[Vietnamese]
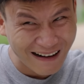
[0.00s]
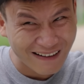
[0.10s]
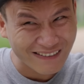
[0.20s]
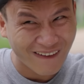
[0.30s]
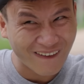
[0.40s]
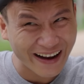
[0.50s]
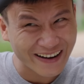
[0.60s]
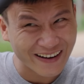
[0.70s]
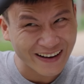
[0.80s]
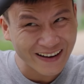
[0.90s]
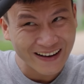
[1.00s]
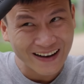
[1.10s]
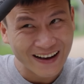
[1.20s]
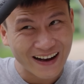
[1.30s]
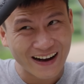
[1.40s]
Ôi dồi anh ơi
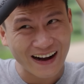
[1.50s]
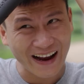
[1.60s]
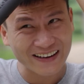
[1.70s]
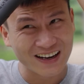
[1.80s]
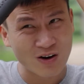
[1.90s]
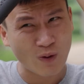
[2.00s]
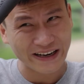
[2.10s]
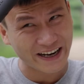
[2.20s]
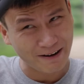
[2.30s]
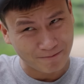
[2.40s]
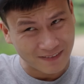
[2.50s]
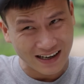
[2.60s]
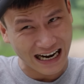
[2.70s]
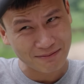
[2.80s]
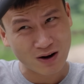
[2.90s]
à, Anh đừng có oánh em
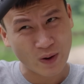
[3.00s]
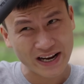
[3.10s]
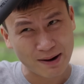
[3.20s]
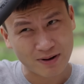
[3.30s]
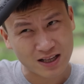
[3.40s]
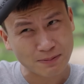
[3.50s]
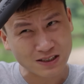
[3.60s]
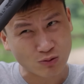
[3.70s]
Anh mà oánh em là kiếp